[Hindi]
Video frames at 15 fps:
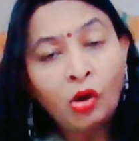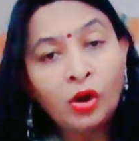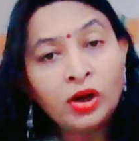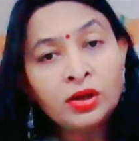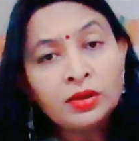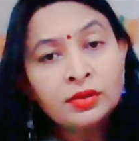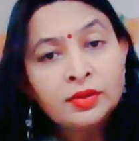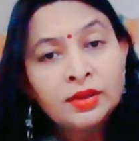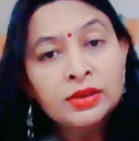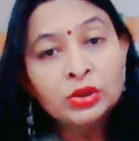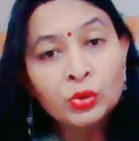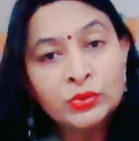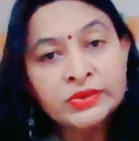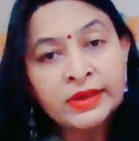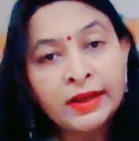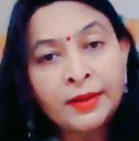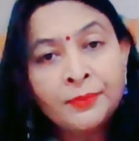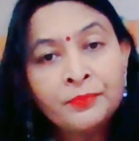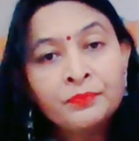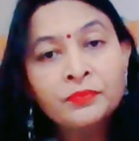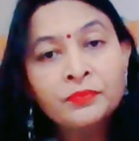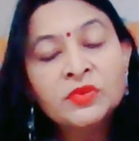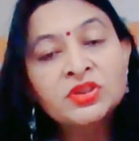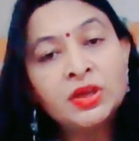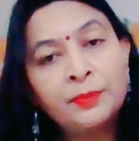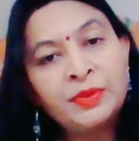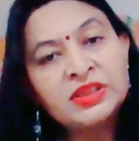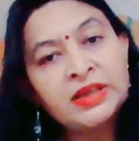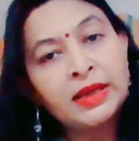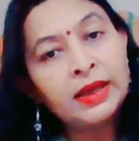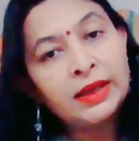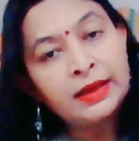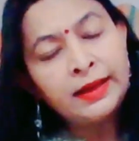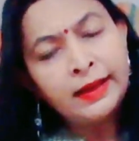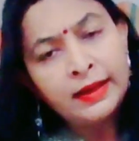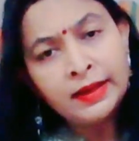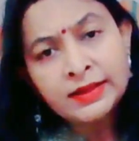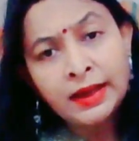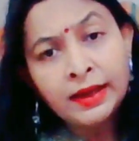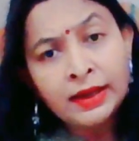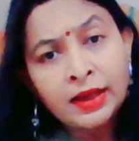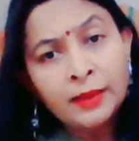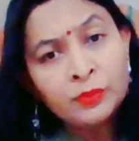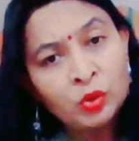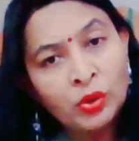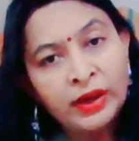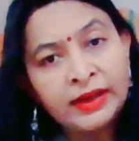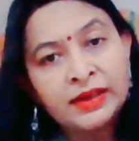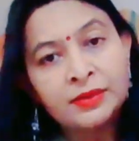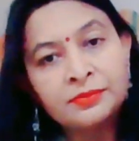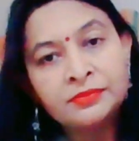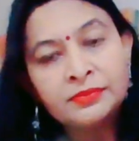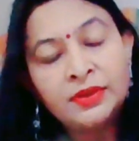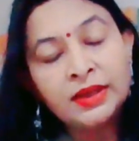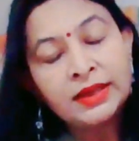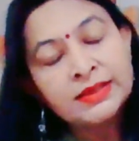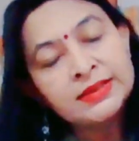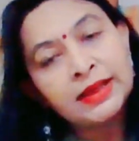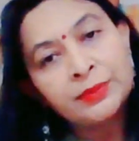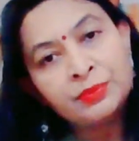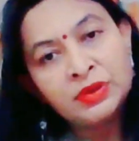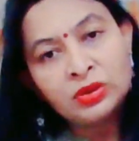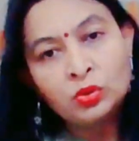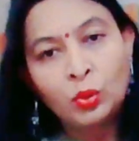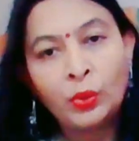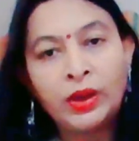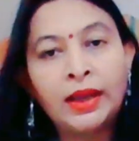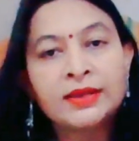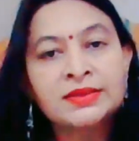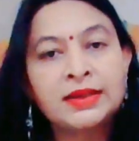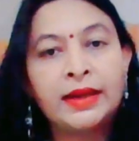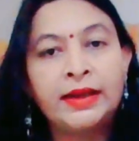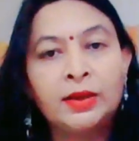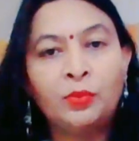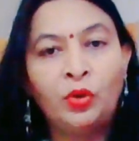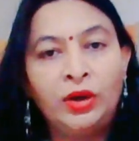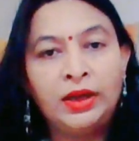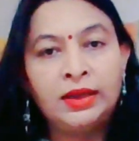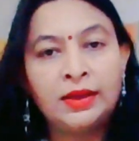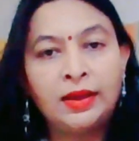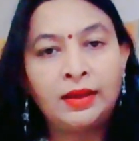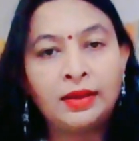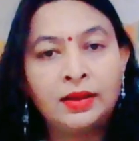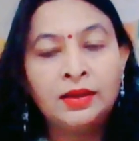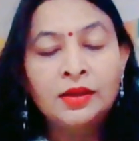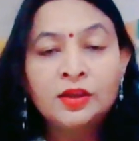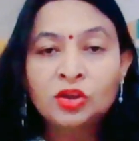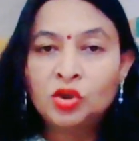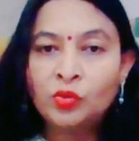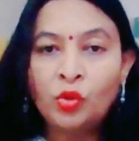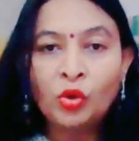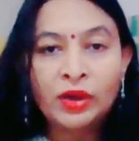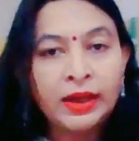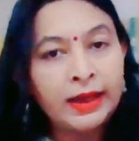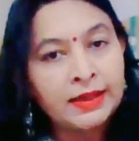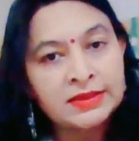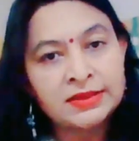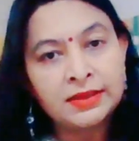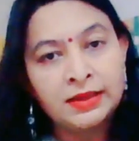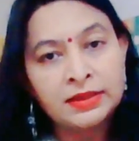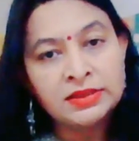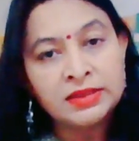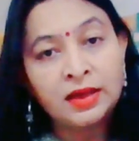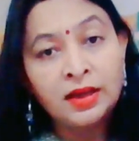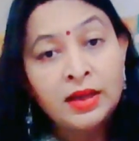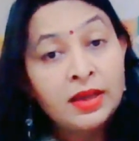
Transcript: और दूसरे जब भी जाएंगे लेने जाएंगे आप दो आइटम लेकिन साथ में दो एक्स्ट्रा आइटम और लेके आएंगे तो हो गया एक्स्ट्रा खर्चा